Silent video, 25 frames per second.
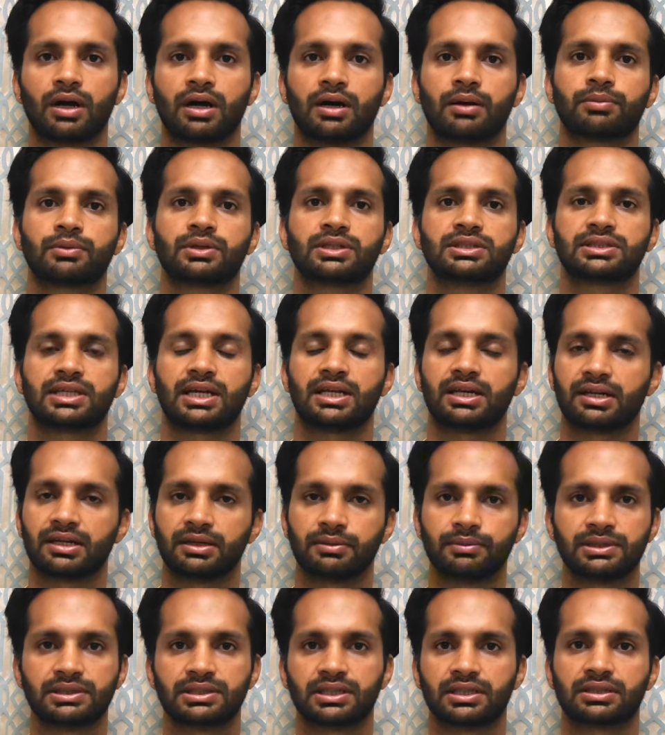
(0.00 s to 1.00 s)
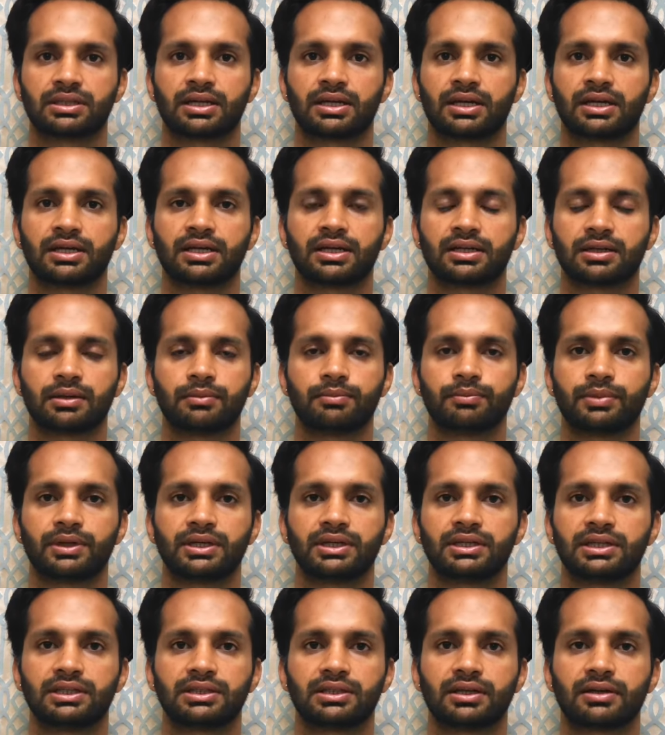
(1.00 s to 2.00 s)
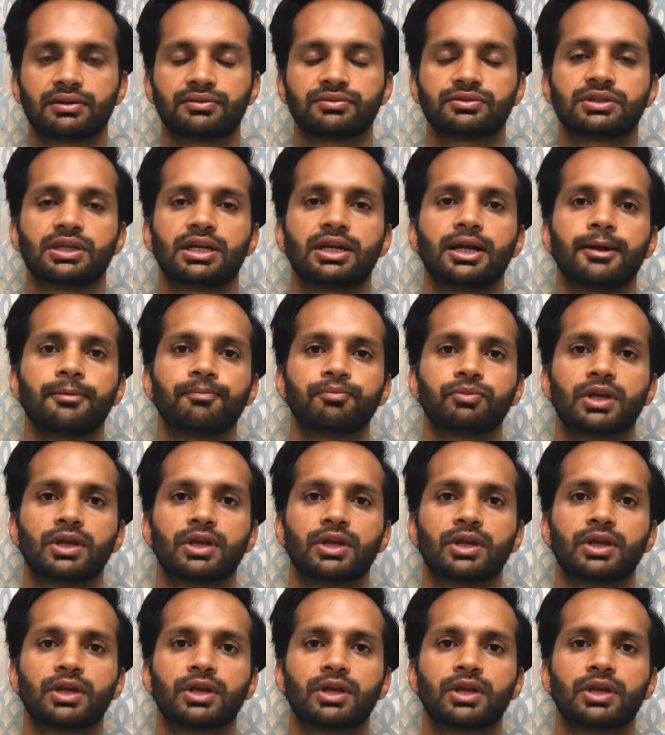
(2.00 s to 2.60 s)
आपकी सैलरी भी चलता रहेगा कंपनी की तरफ से